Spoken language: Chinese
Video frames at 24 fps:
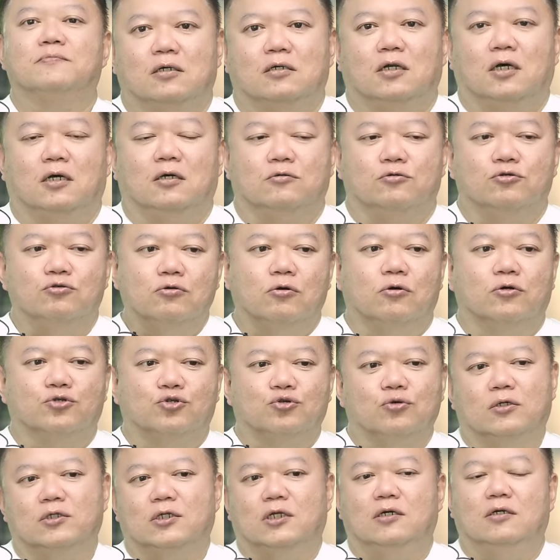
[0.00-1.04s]
那如果
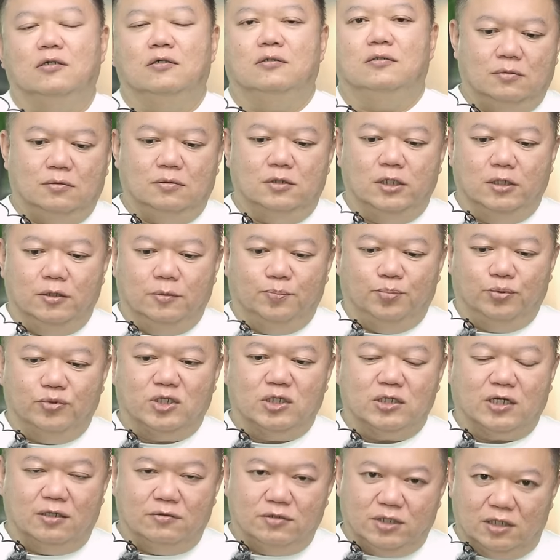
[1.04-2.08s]
说呢，你不
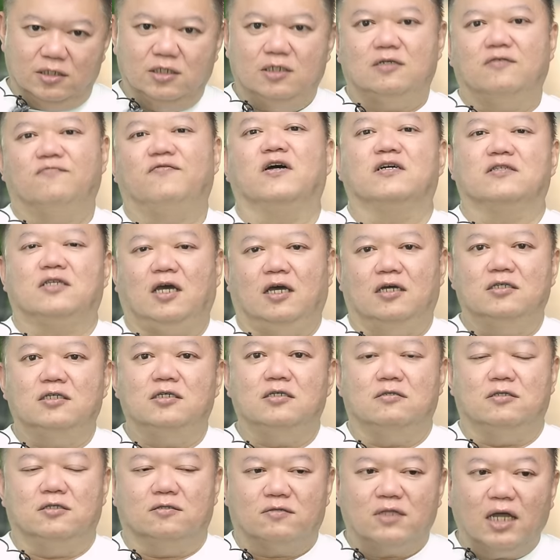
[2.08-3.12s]
是跟天机星放在一
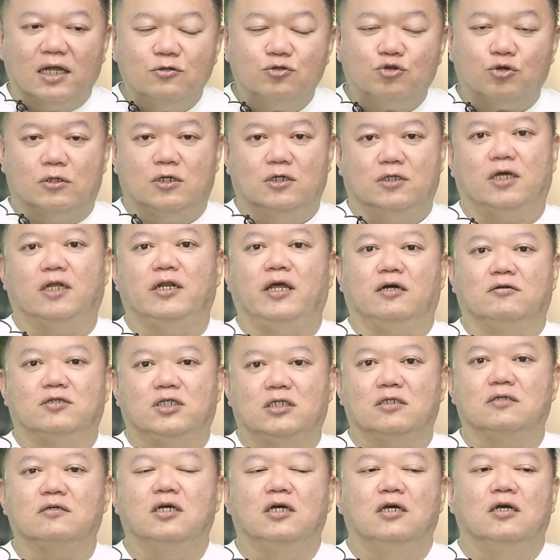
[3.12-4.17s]
起，你单纯的天梁
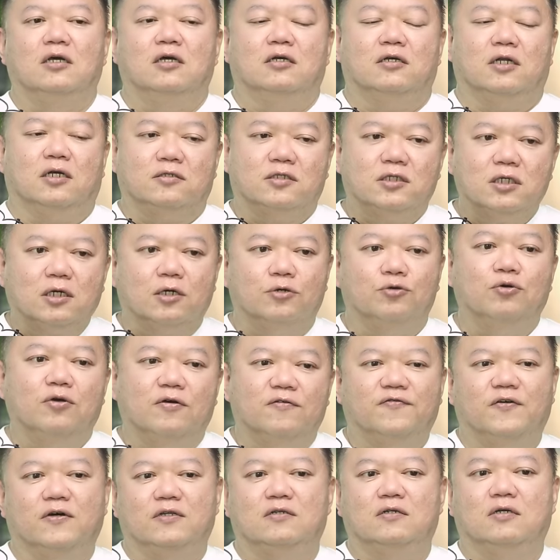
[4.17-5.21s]
星，那这个月
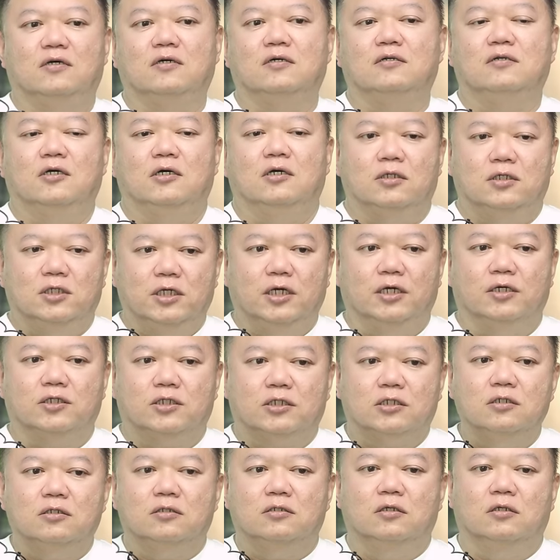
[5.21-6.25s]
份呢，也
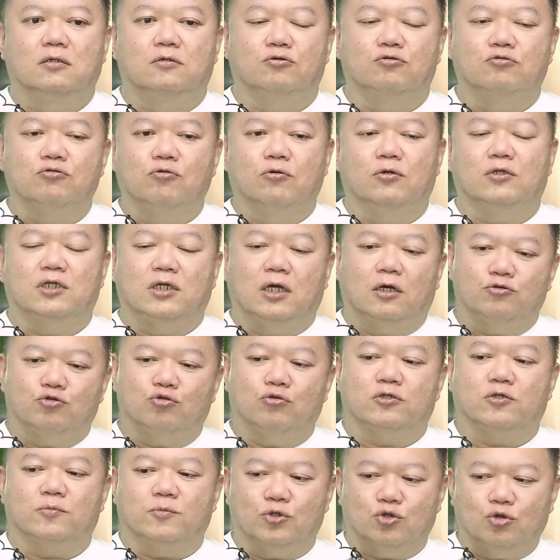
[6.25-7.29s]
是如果你要
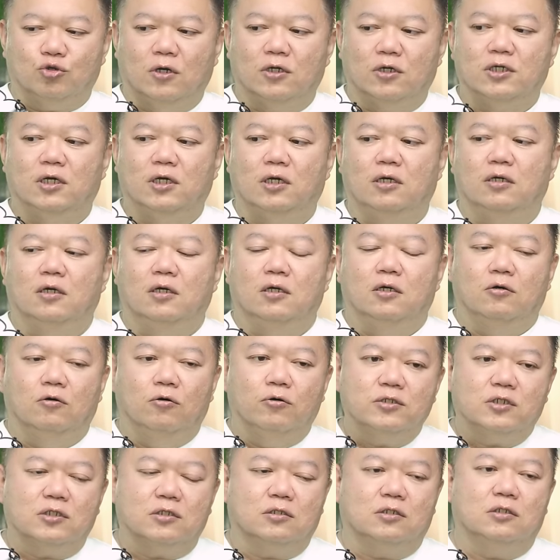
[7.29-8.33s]
做什么创业，或
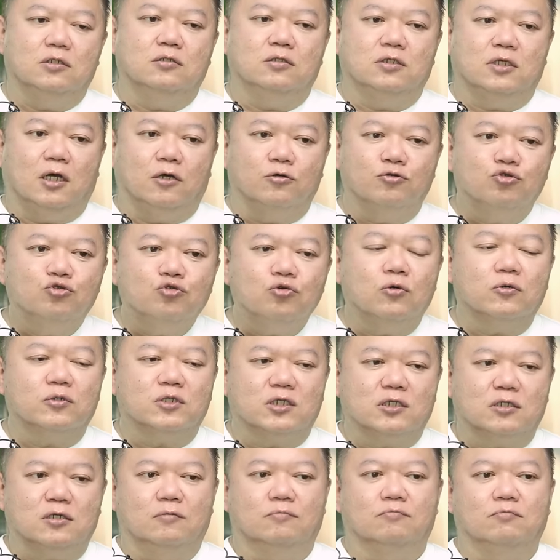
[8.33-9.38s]
者是你要做
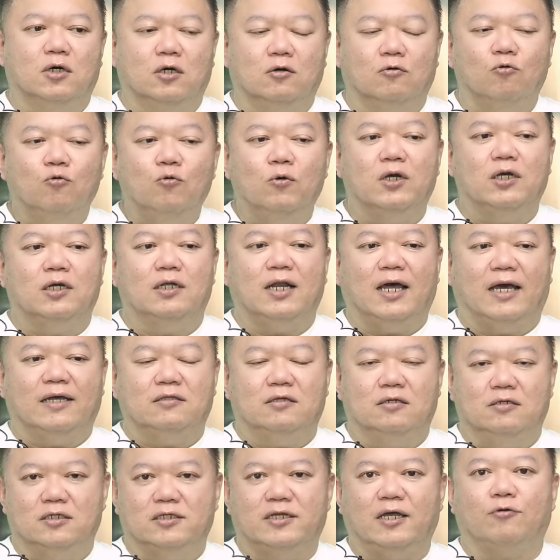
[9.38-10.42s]
什么未来
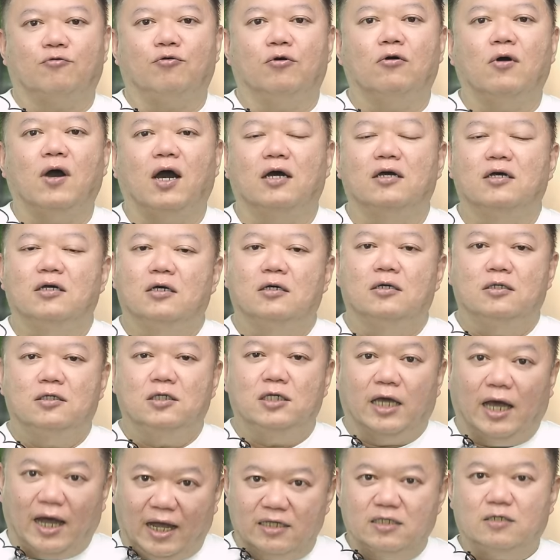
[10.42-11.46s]
的理财规划，
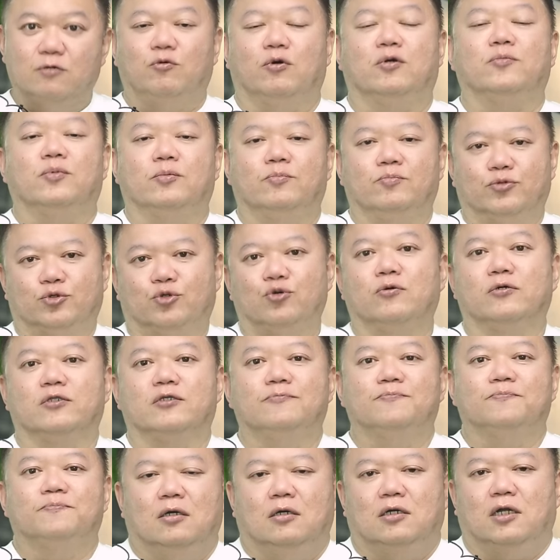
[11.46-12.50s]
也还是会很不错的。
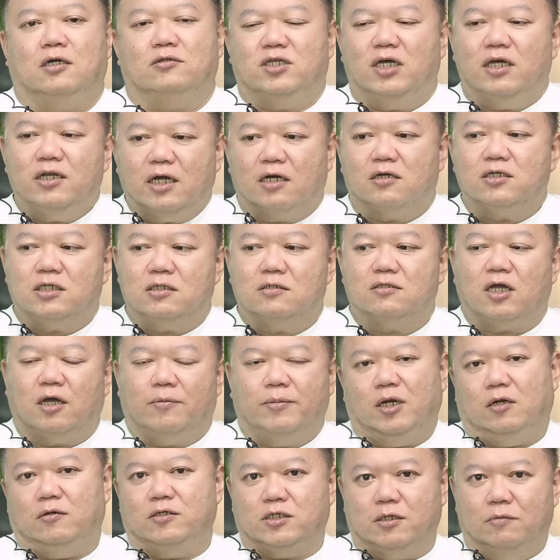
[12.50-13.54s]
那天梁星代
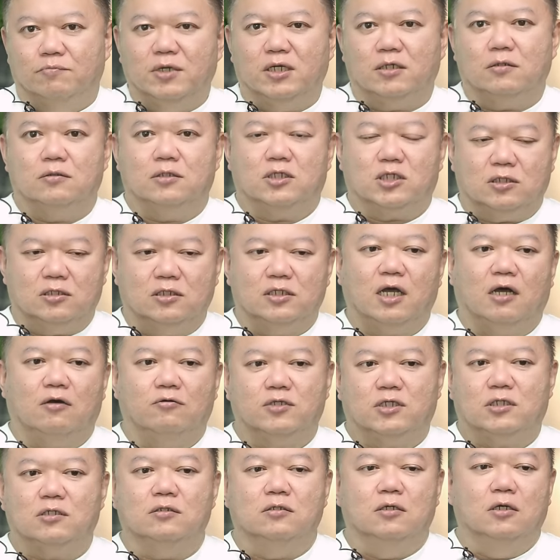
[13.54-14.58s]
表神明，只要
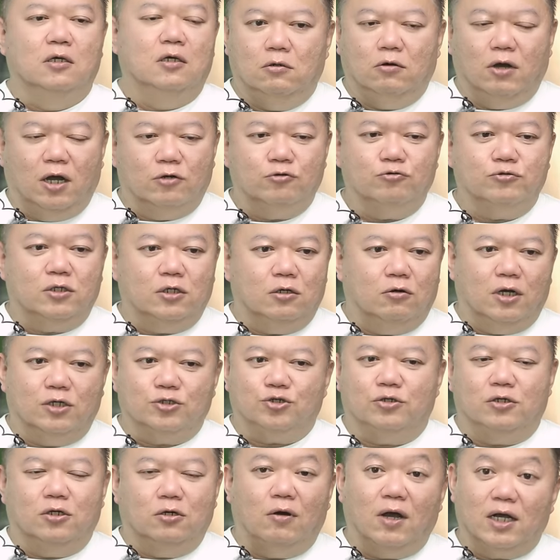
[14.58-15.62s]
是化禄的、化
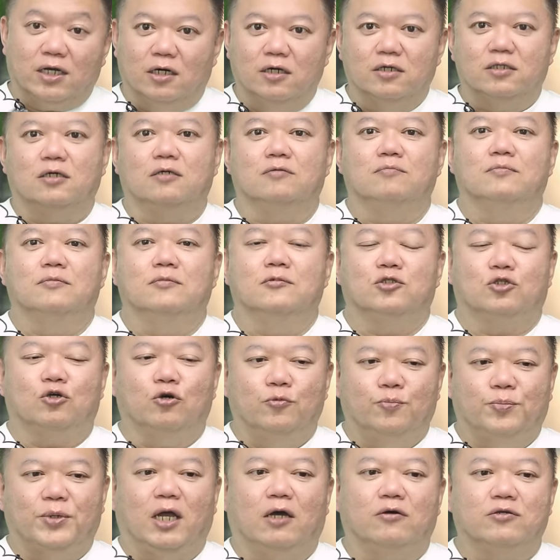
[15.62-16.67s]
权的、化科的，都
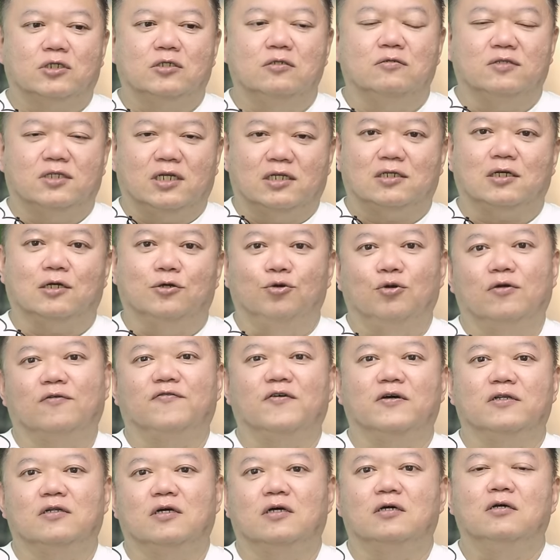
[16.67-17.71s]
表示你在这个月
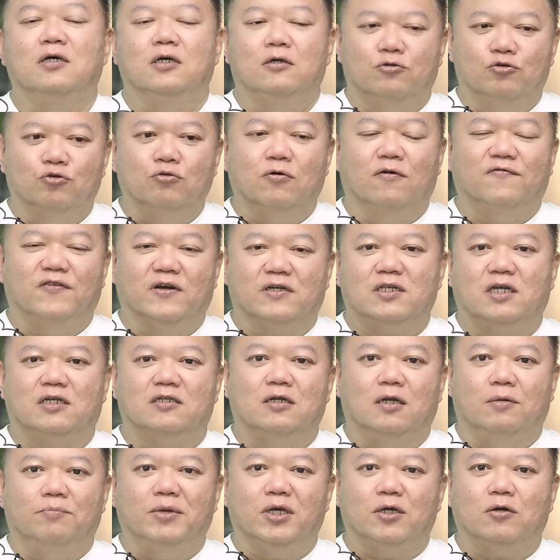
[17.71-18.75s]
份呢，如果放在你
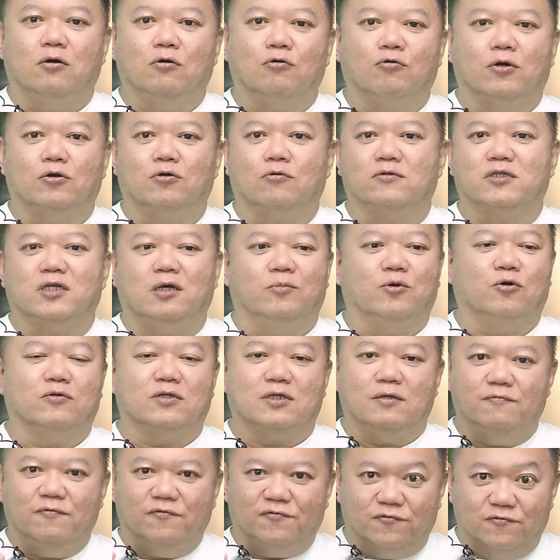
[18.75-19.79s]
的命宫、官禄宫、财帛宫
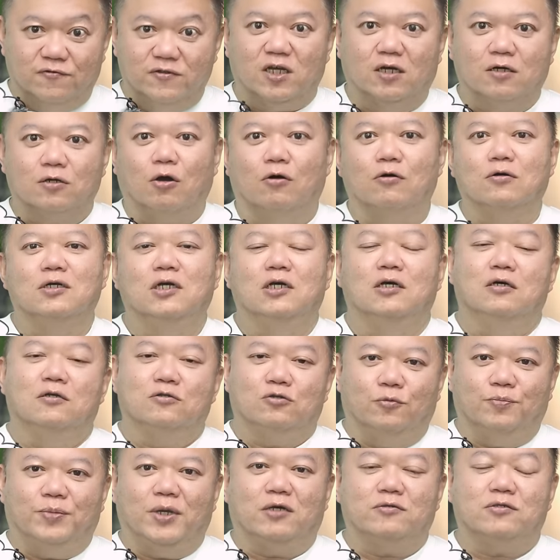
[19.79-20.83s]
跟福德宫，
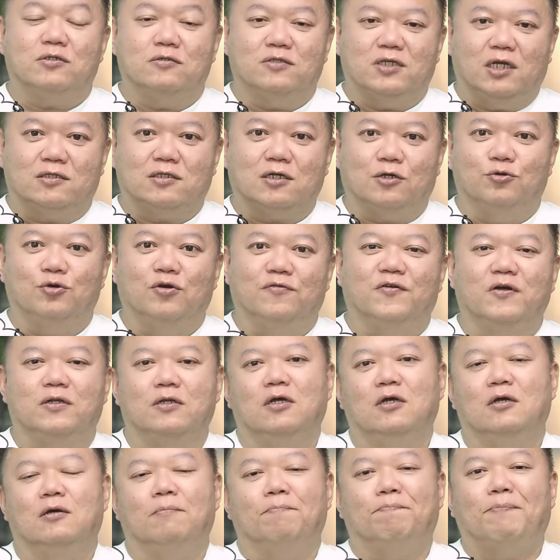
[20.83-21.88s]
都表示你在这个月份
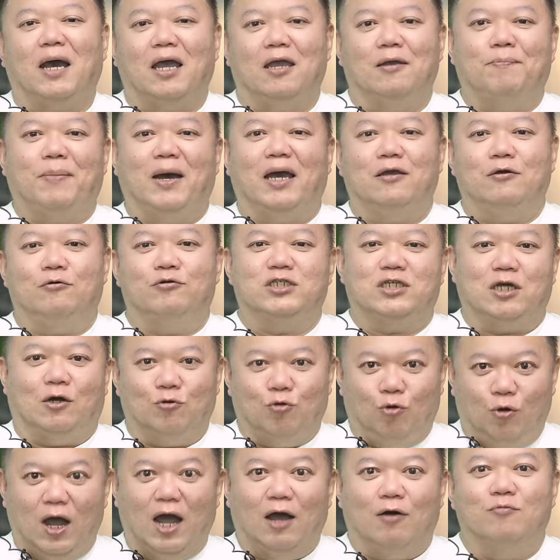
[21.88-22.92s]
拜拜效
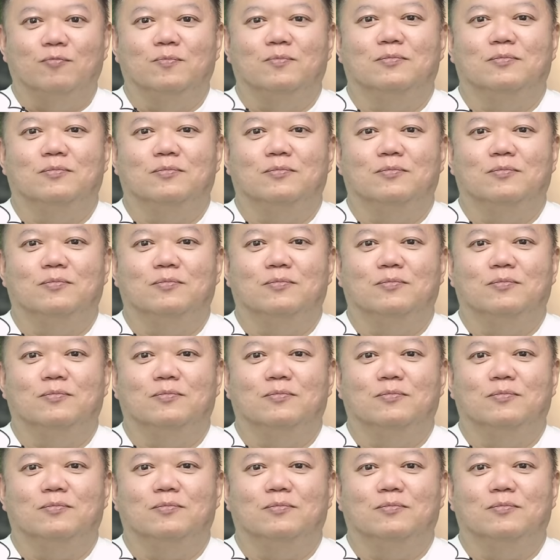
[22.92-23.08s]
果好。